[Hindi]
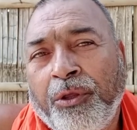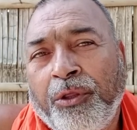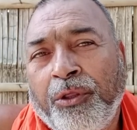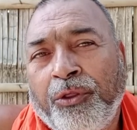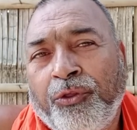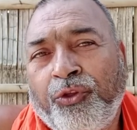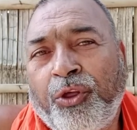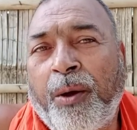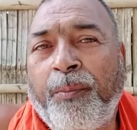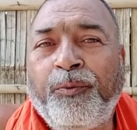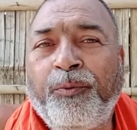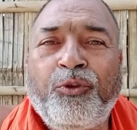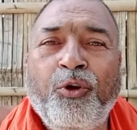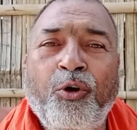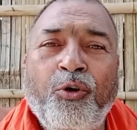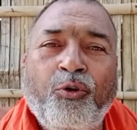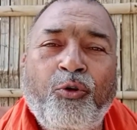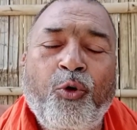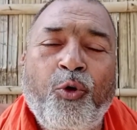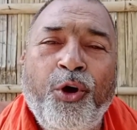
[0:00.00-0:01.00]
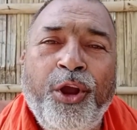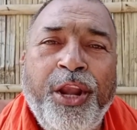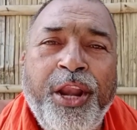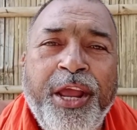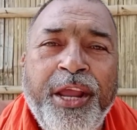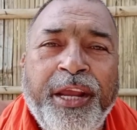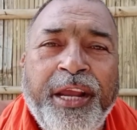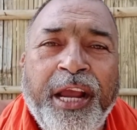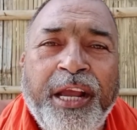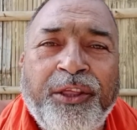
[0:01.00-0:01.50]
तब तो कोई
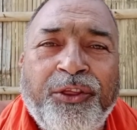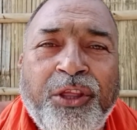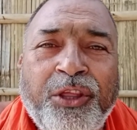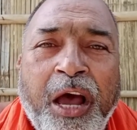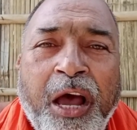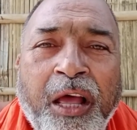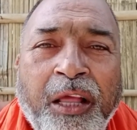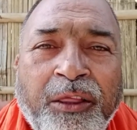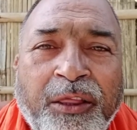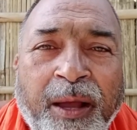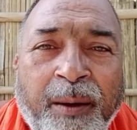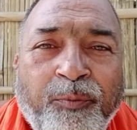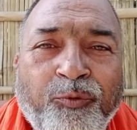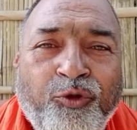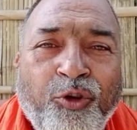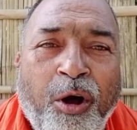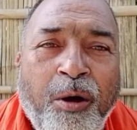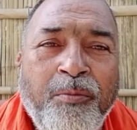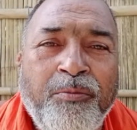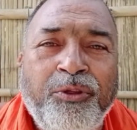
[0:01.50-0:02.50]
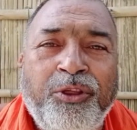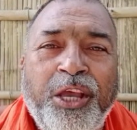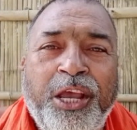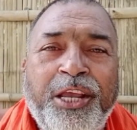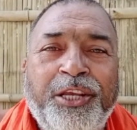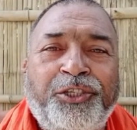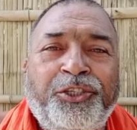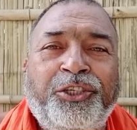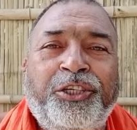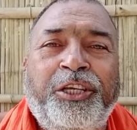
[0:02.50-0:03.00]
नहीं कहता तब तो हम
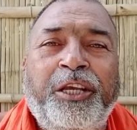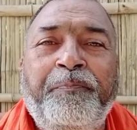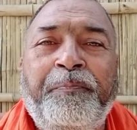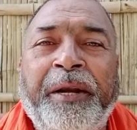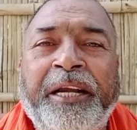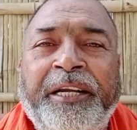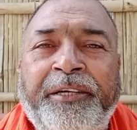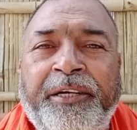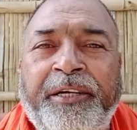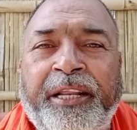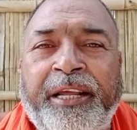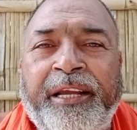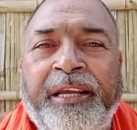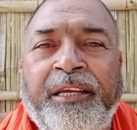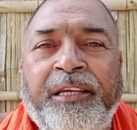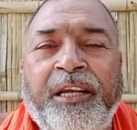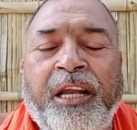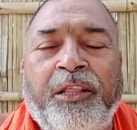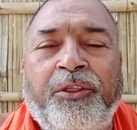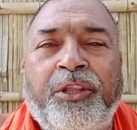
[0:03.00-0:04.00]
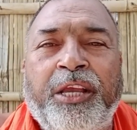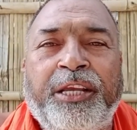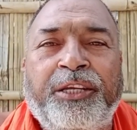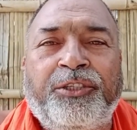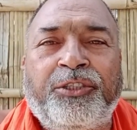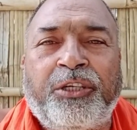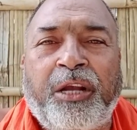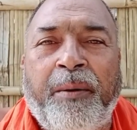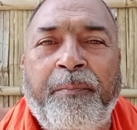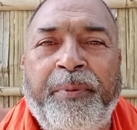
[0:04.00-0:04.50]
देश की बेटी या
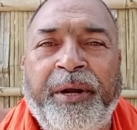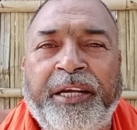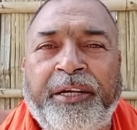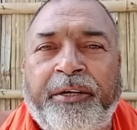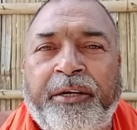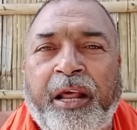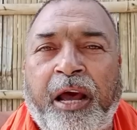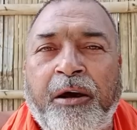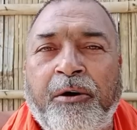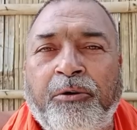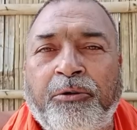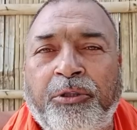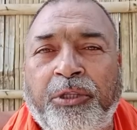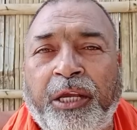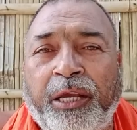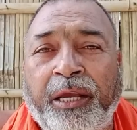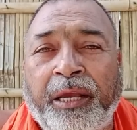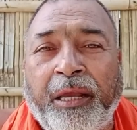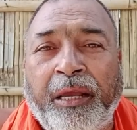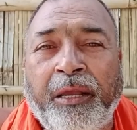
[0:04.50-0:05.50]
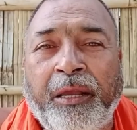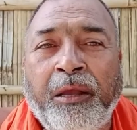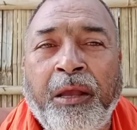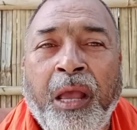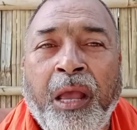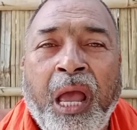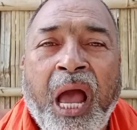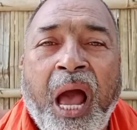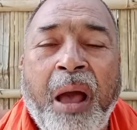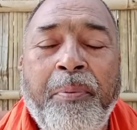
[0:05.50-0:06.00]
देश का बेटा होते हैं
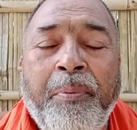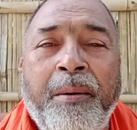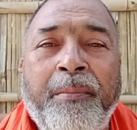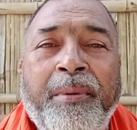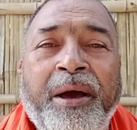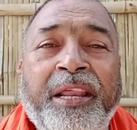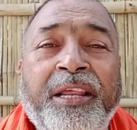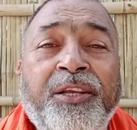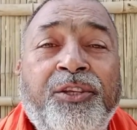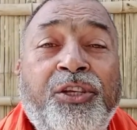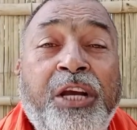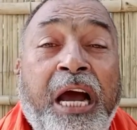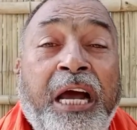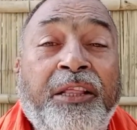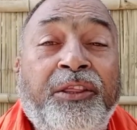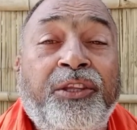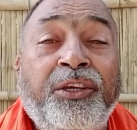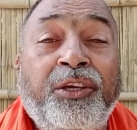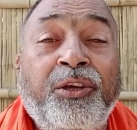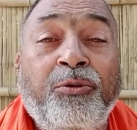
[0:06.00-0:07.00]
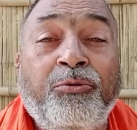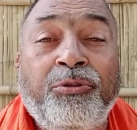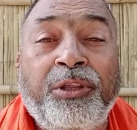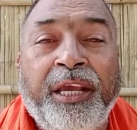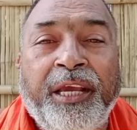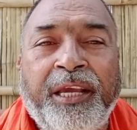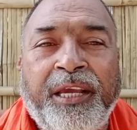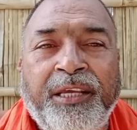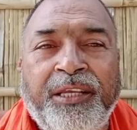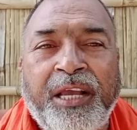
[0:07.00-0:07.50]
अब हमारी जात क्यों
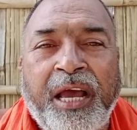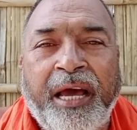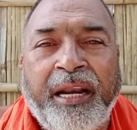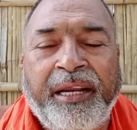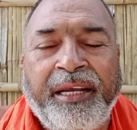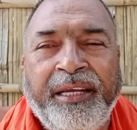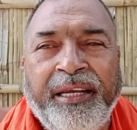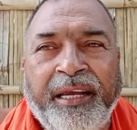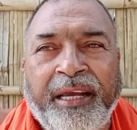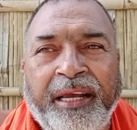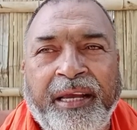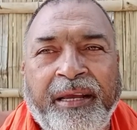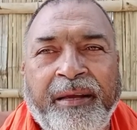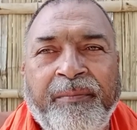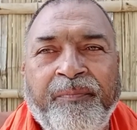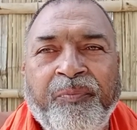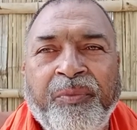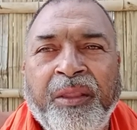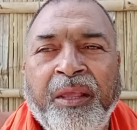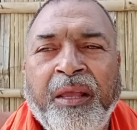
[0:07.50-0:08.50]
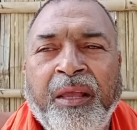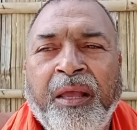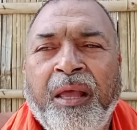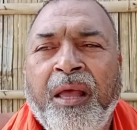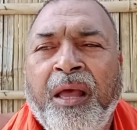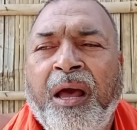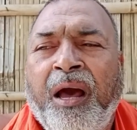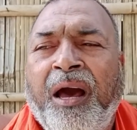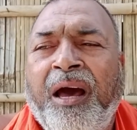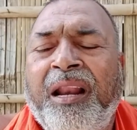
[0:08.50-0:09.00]
देखी जा रही है
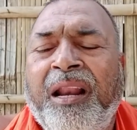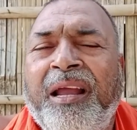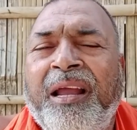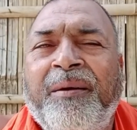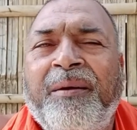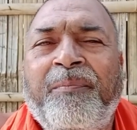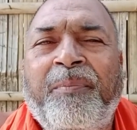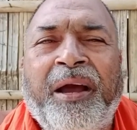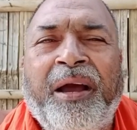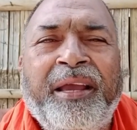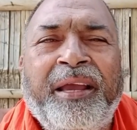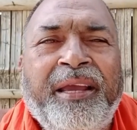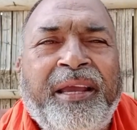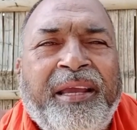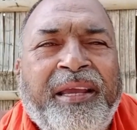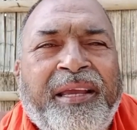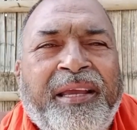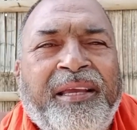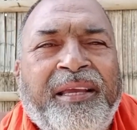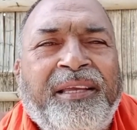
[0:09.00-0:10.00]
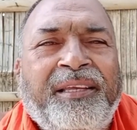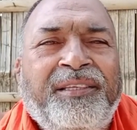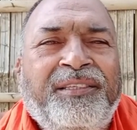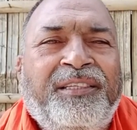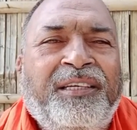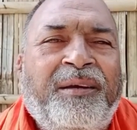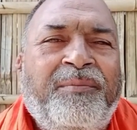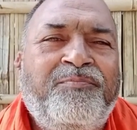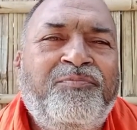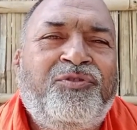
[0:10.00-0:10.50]
अरे भाई
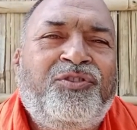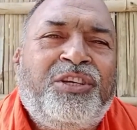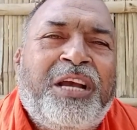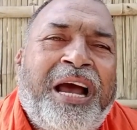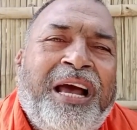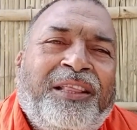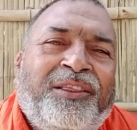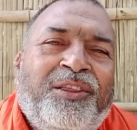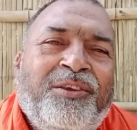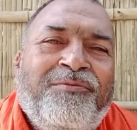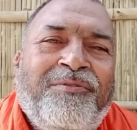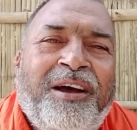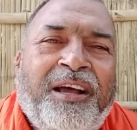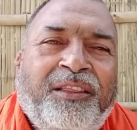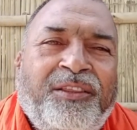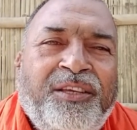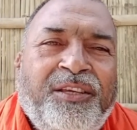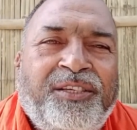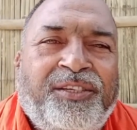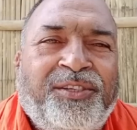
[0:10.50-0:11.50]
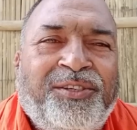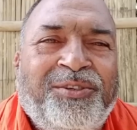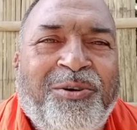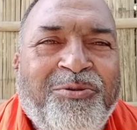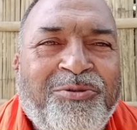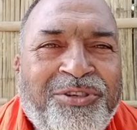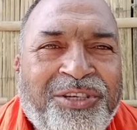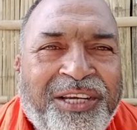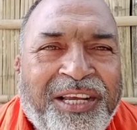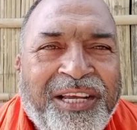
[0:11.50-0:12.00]
जब जातिवादी
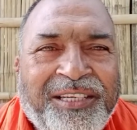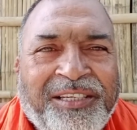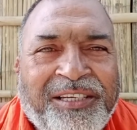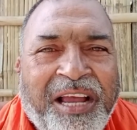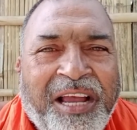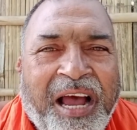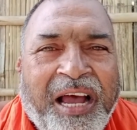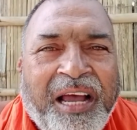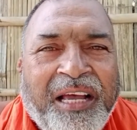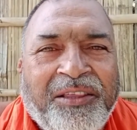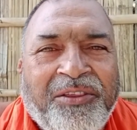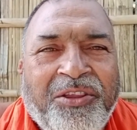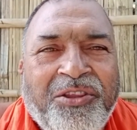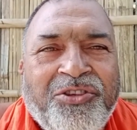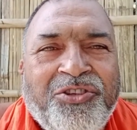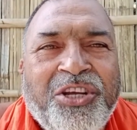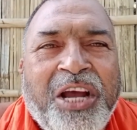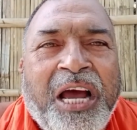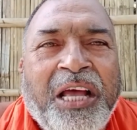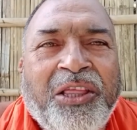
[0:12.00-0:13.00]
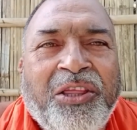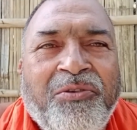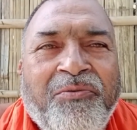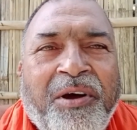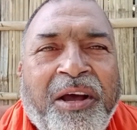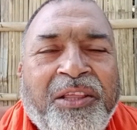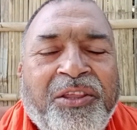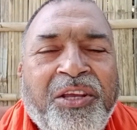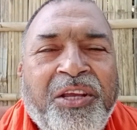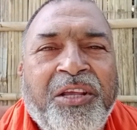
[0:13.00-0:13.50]
सोच के साथ
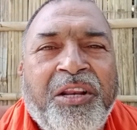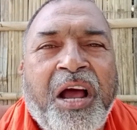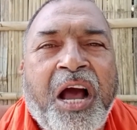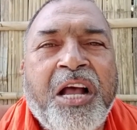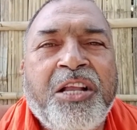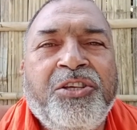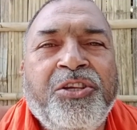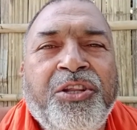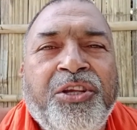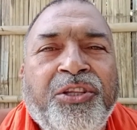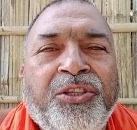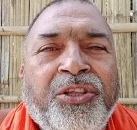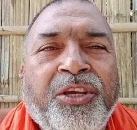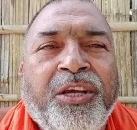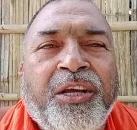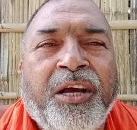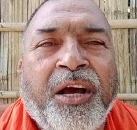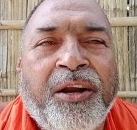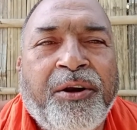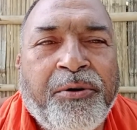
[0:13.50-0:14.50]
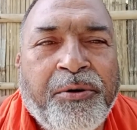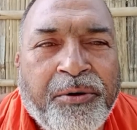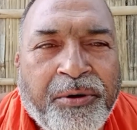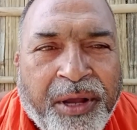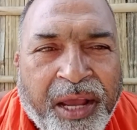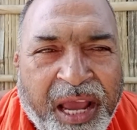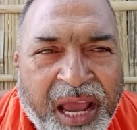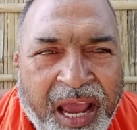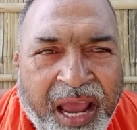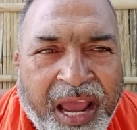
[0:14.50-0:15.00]
जातिवादी राजनीति
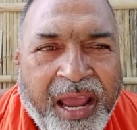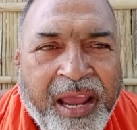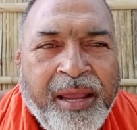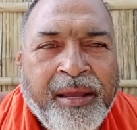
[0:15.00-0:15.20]
करोगे